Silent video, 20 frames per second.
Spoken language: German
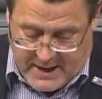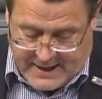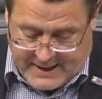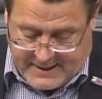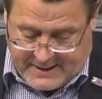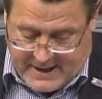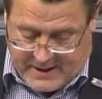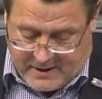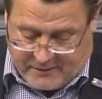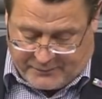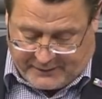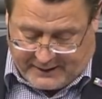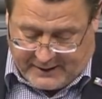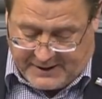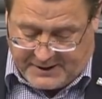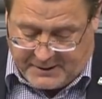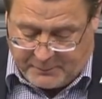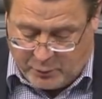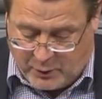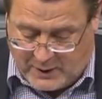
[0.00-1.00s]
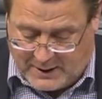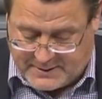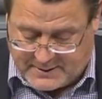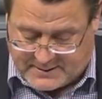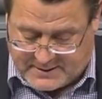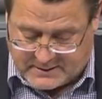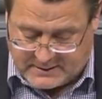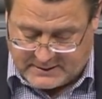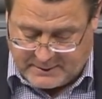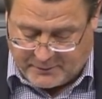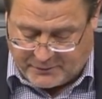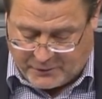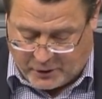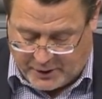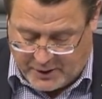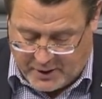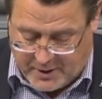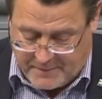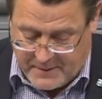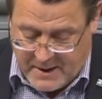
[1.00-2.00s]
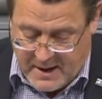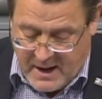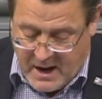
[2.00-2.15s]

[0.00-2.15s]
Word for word: in denen friedliche Bürger sitzen, liebe Freunde.